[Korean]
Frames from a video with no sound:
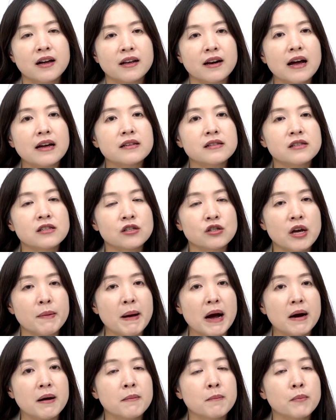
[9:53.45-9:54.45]
라는 식의
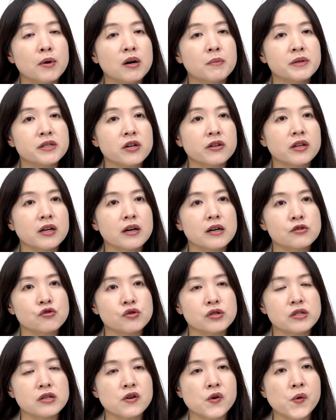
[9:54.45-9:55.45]
방법을 선택할
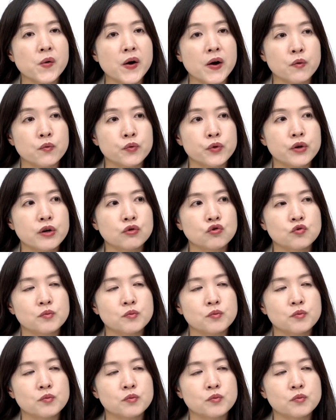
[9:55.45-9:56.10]
수 있을 것 같고요.